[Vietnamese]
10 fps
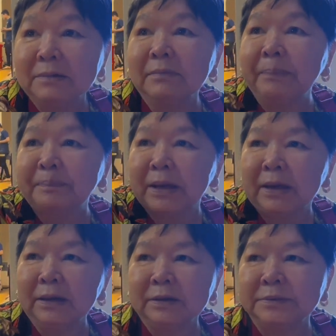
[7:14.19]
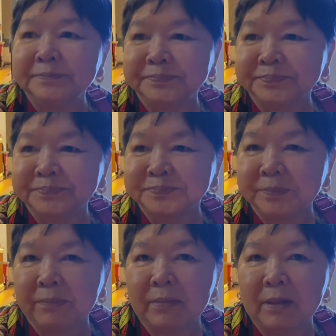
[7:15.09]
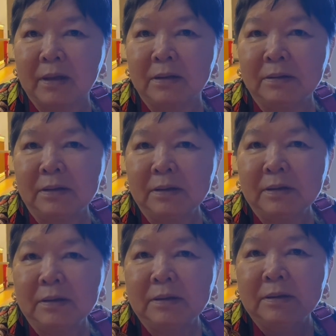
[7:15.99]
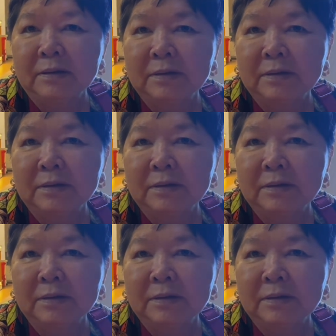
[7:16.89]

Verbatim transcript: bắp nó đi luôn rồi